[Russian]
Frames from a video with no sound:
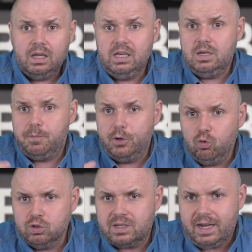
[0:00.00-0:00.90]
И
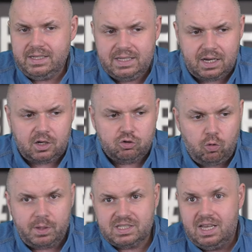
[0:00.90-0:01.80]
плюс для тех,
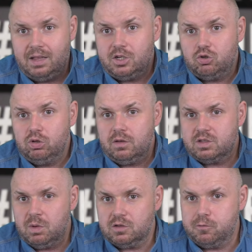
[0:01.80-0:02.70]
кто постоянно что-то в
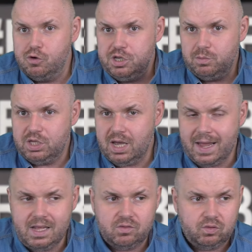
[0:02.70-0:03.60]
смартфоне
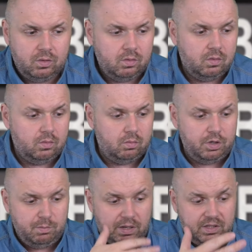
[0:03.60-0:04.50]
меняет, э,
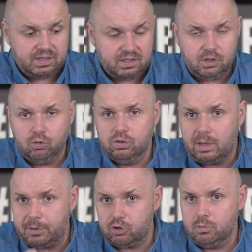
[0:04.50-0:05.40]
либо тестирует,
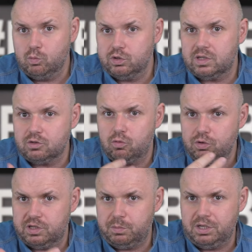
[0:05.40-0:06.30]
а потом ему сразу
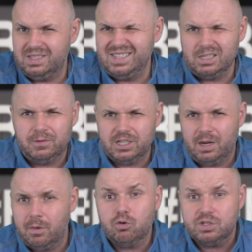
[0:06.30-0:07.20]
хочется перенести, а с
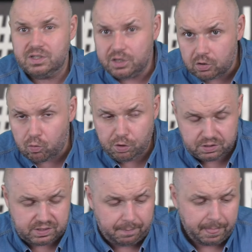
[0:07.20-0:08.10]
флешкой морочиться не
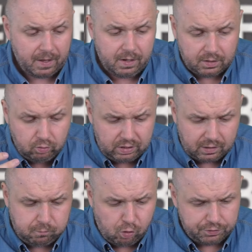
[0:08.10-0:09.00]
хочется. Ну
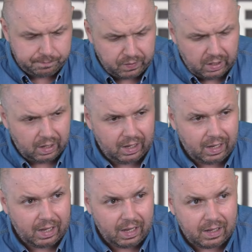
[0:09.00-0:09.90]
так вот,
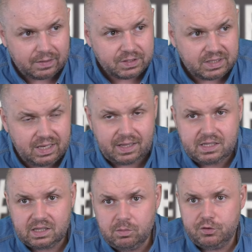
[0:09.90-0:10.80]
а,
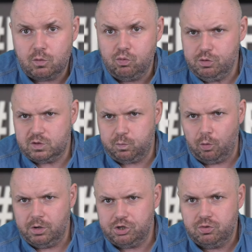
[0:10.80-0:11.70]
делать это мы все будем с
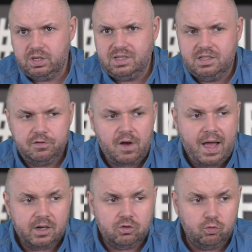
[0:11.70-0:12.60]
помощью Easy Fire